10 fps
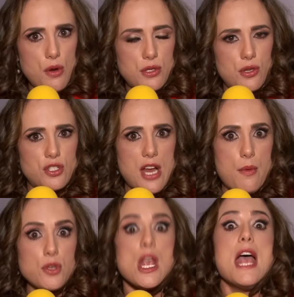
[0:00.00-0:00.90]
a nuestros
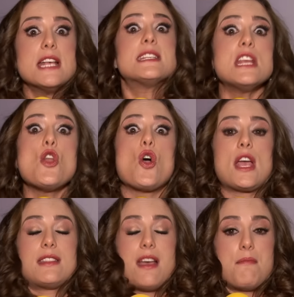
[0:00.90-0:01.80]
chavos, sino
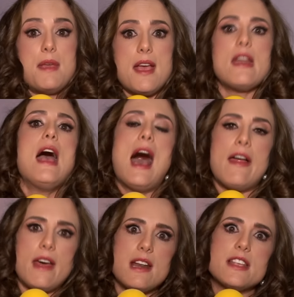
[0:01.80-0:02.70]
que también
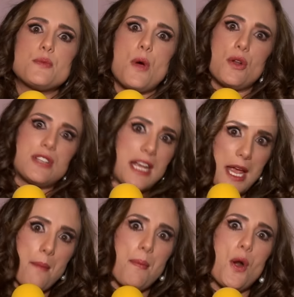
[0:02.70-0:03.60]
a darles buenos
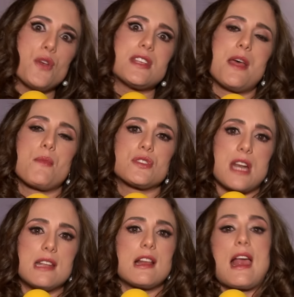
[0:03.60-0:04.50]
ejemplos, a
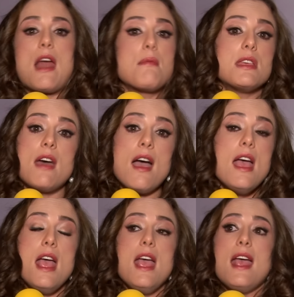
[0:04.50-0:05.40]
demostrarles que la vida
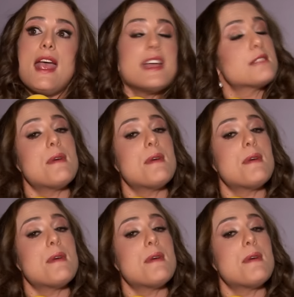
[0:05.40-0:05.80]
es